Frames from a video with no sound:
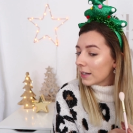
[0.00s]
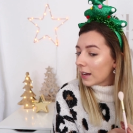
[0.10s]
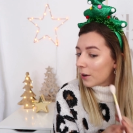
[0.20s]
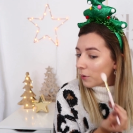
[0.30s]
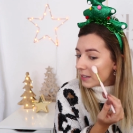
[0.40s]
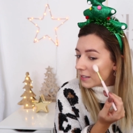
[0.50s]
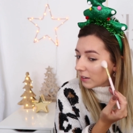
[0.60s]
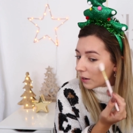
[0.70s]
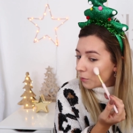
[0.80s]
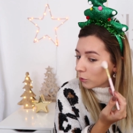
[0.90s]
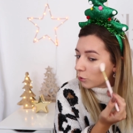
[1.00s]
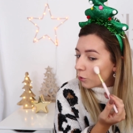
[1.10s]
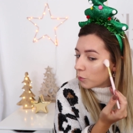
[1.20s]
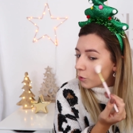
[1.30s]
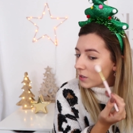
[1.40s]
Ah ouais, c'est vraiment
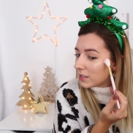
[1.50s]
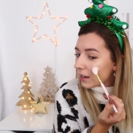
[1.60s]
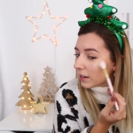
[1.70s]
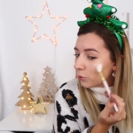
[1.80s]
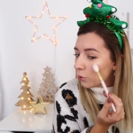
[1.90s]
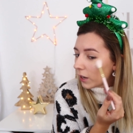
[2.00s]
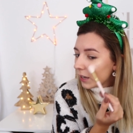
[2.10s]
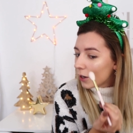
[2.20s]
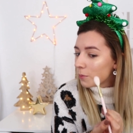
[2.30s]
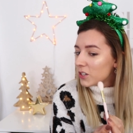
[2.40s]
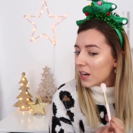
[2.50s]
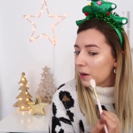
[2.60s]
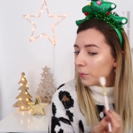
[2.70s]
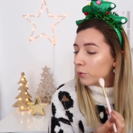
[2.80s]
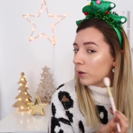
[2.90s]
trop beau. C'est un doré comme
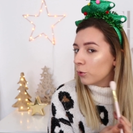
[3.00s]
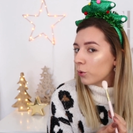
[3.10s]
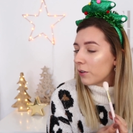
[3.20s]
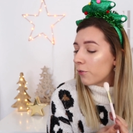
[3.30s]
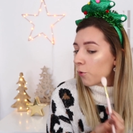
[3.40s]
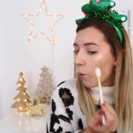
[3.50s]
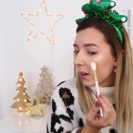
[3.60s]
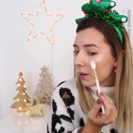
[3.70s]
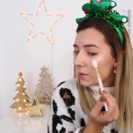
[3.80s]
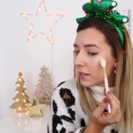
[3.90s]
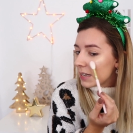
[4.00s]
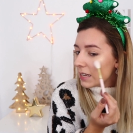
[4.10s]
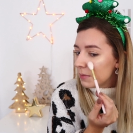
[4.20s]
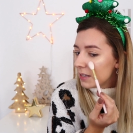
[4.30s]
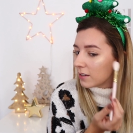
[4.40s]
j'aime, un peu un doré froid comme ça,
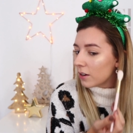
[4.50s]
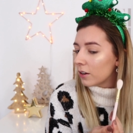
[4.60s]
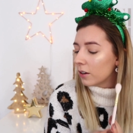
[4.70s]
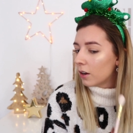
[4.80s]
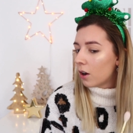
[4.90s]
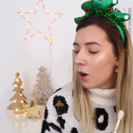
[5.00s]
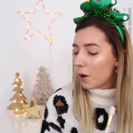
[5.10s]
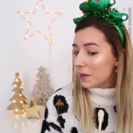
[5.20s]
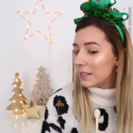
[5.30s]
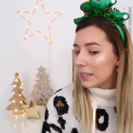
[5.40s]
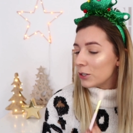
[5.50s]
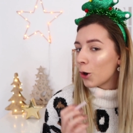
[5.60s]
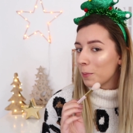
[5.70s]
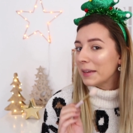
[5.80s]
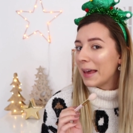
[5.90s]
limite. Euh, oh, mais c'est
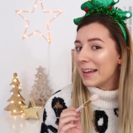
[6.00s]
genre méga